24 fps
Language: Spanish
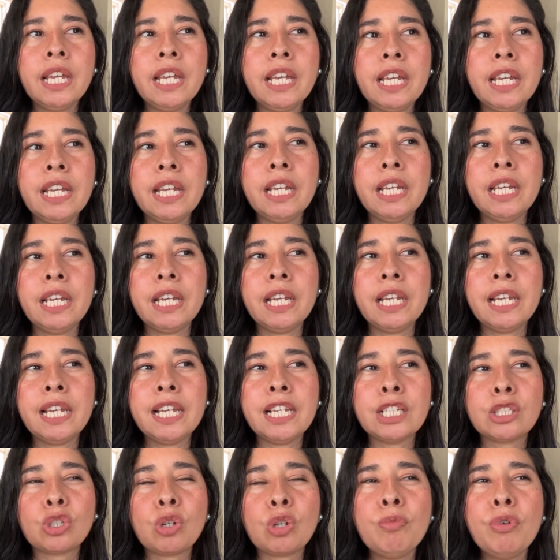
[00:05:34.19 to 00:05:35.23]

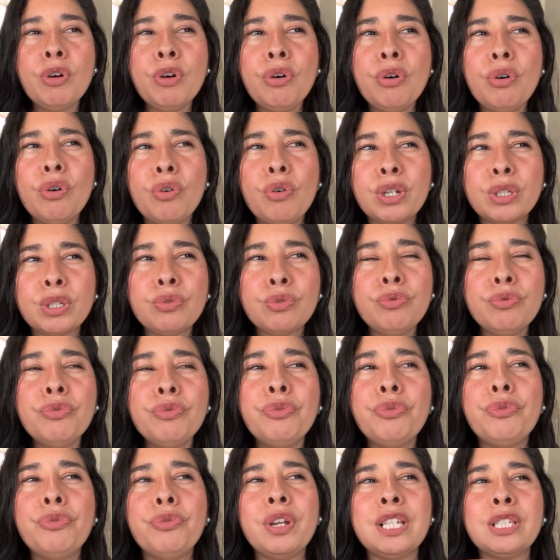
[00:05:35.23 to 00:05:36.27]
Eh, es, como, es,
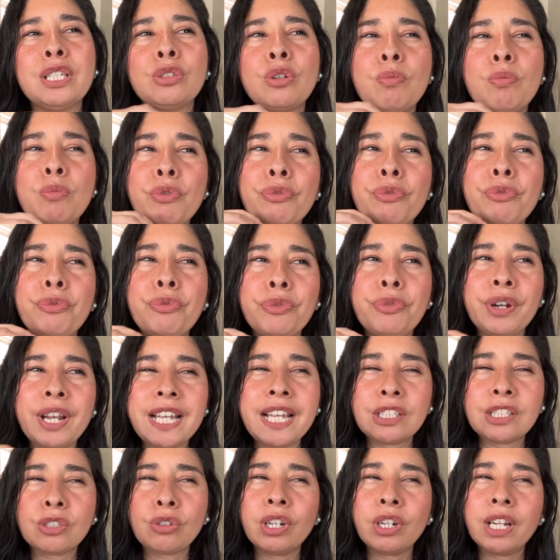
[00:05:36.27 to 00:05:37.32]
un, como un
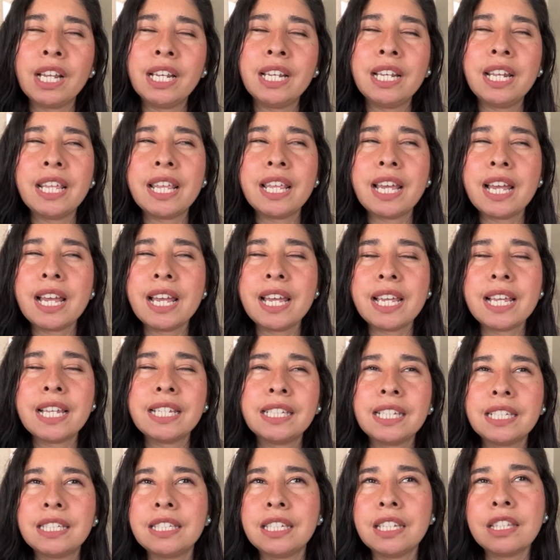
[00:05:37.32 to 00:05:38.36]
fresco que le da
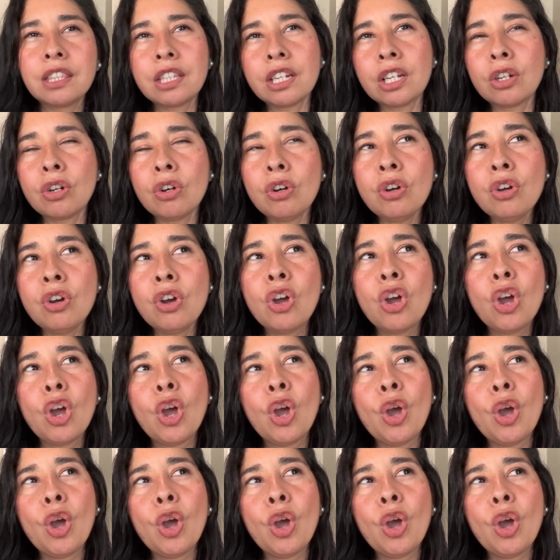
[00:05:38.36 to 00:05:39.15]
ese cítrico,